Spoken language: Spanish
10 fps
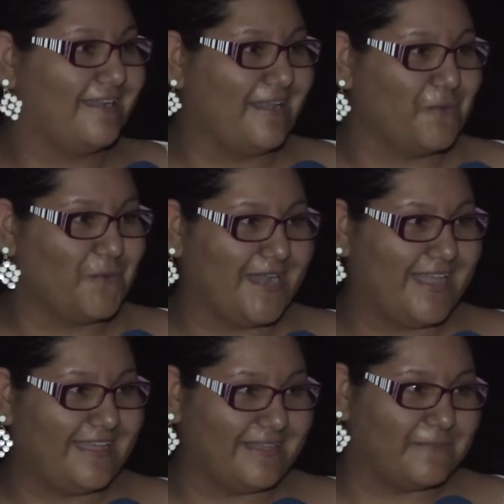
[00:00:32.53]
la
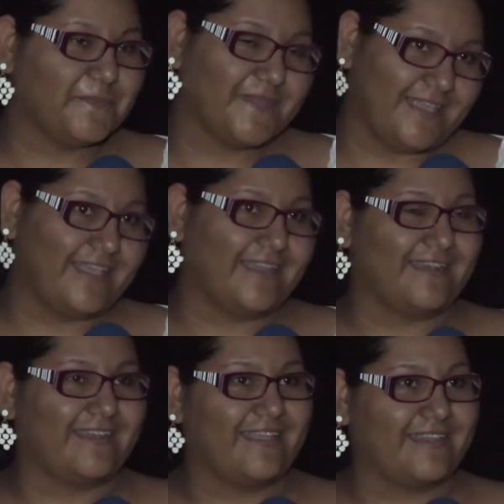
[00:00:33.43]
luna
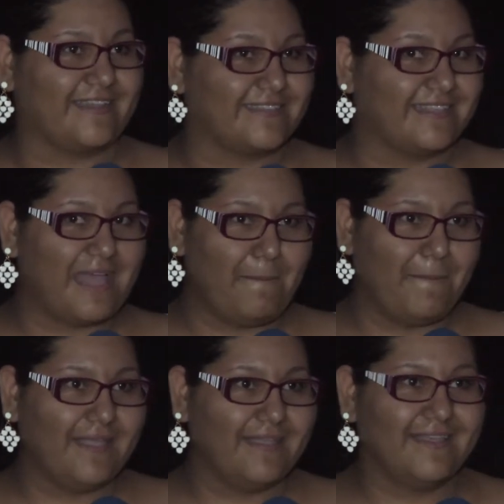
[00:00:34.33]
en, en esa
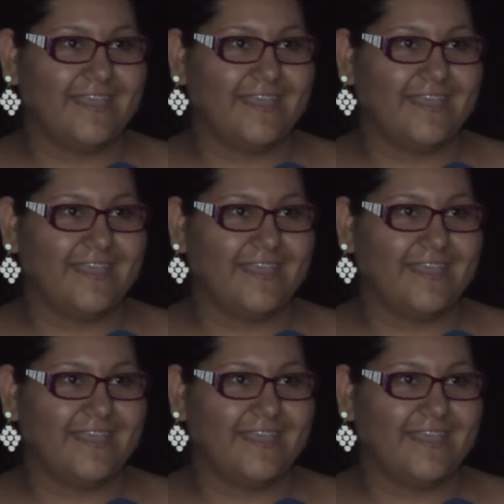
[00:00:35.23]
etapa